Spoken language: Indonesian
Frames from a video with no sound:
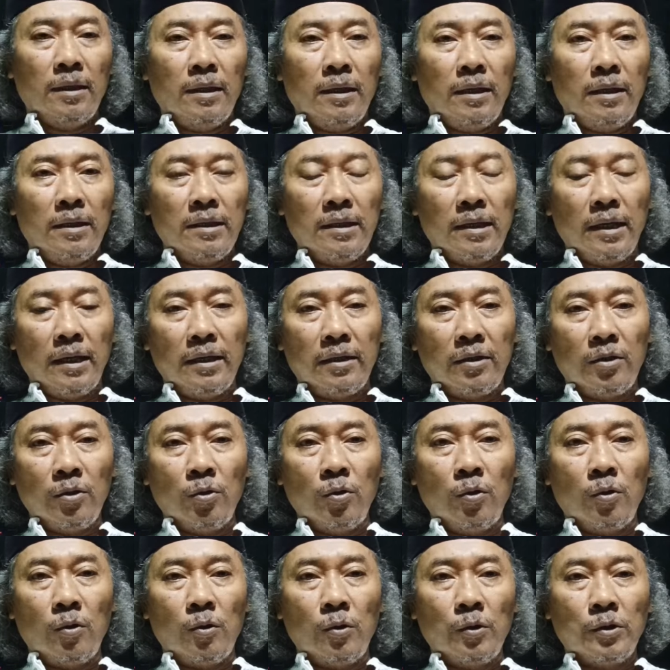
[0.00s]
Ya itu
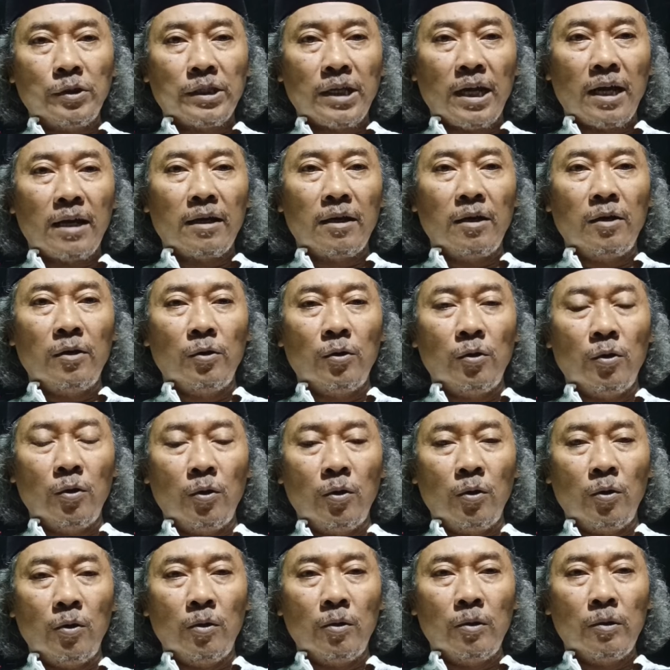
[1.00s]
urusan
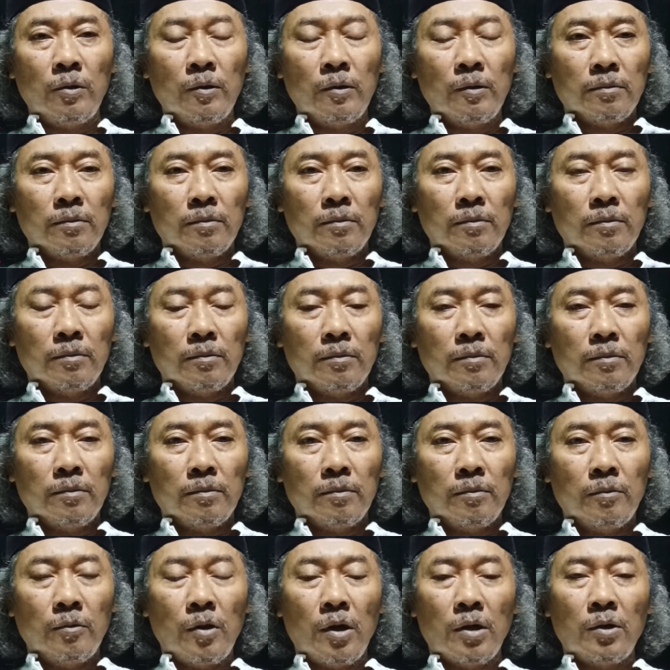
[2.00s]
lo,
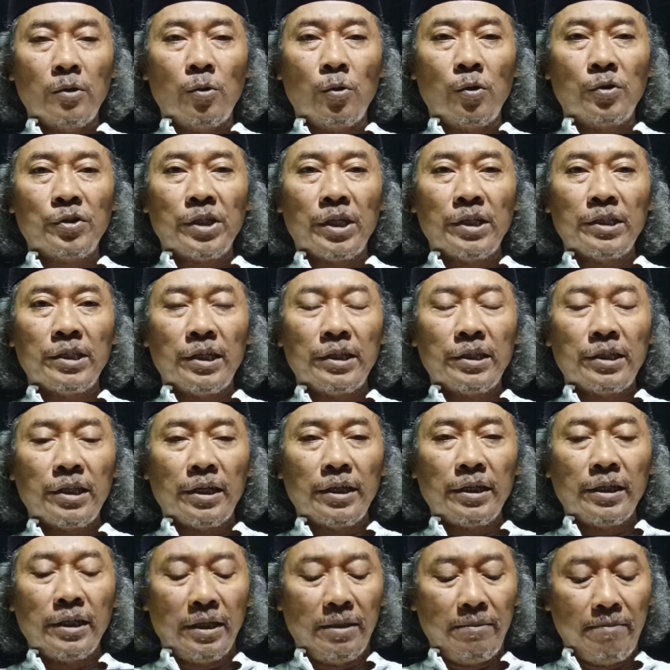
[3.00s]
bukan urusannya
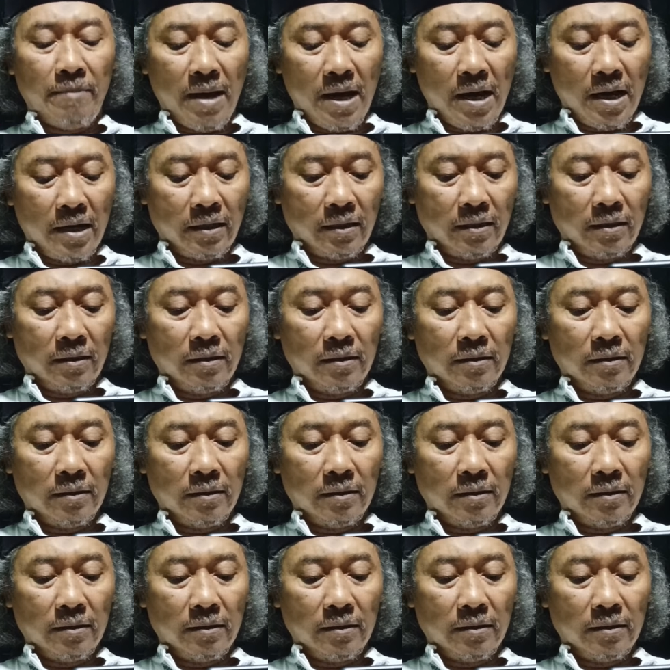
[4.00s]
Kiai Imat.